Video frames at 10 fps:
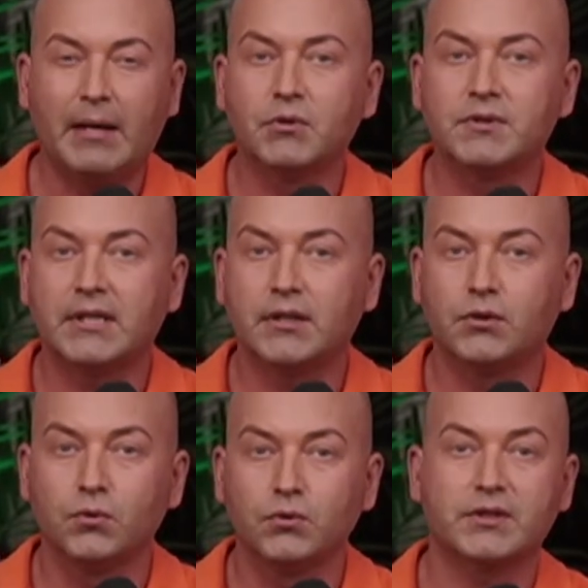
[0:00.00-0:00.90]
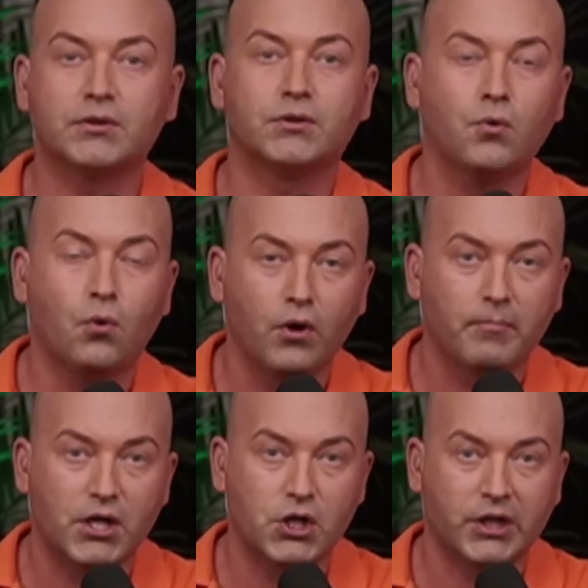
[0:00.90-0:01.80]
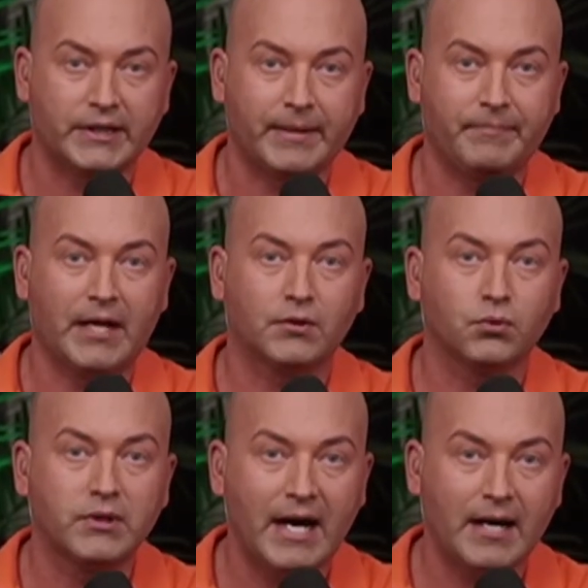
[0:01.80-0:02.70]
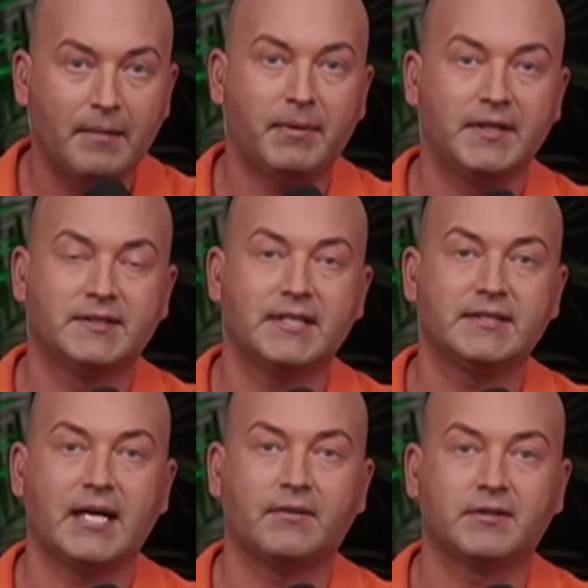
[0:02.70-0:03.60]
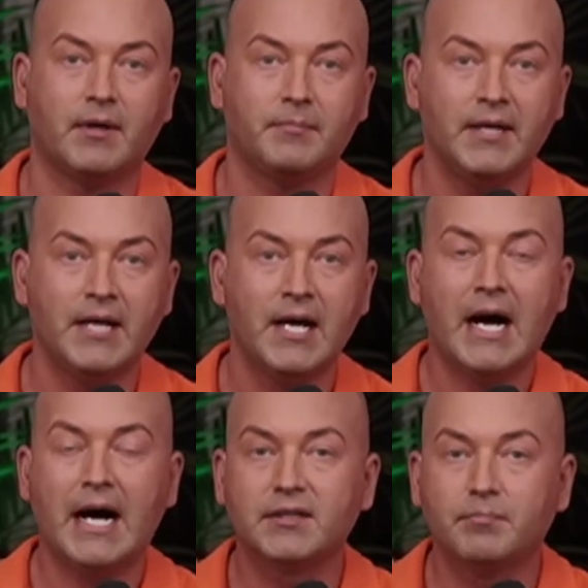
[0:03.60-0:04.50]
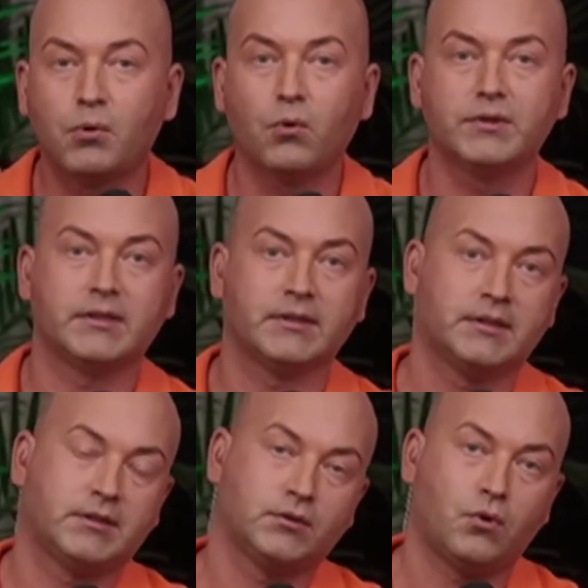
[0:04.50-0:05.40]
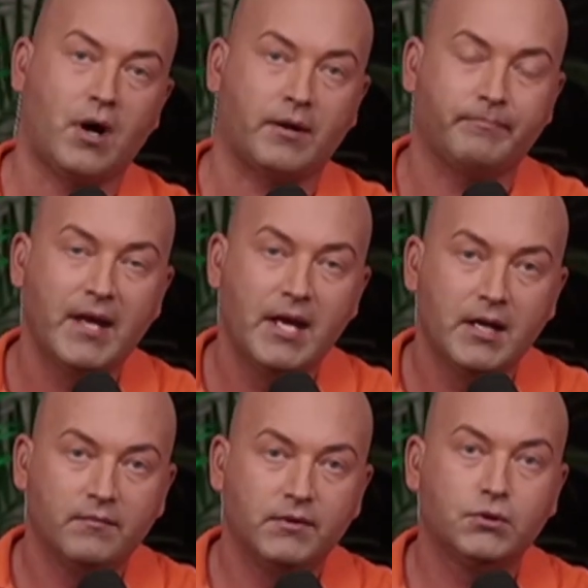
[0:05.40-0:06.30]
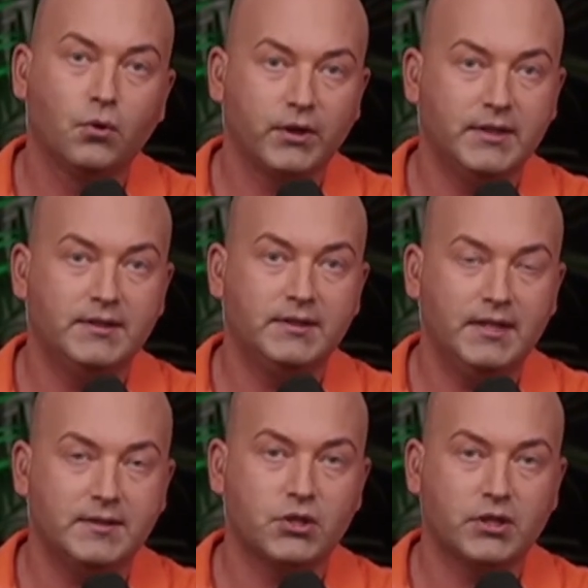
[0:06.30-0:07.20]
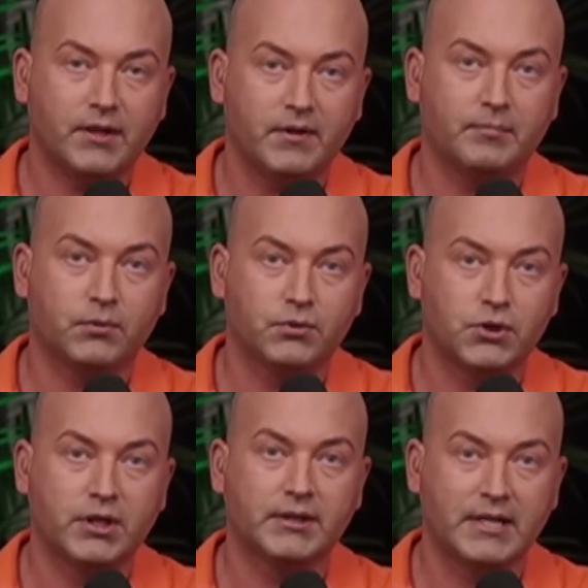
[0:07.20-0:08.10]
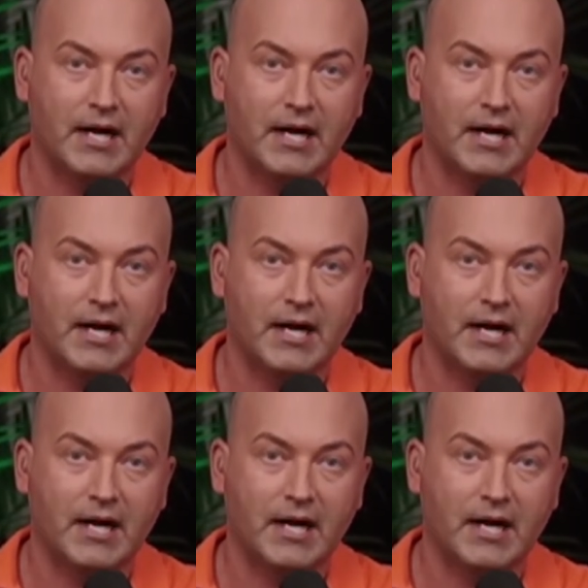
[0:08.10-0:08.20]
Там он столкнулся с другой машиной. От удара полицейский автомобиль Отбросила на тротуар. В итоге 10 человек получили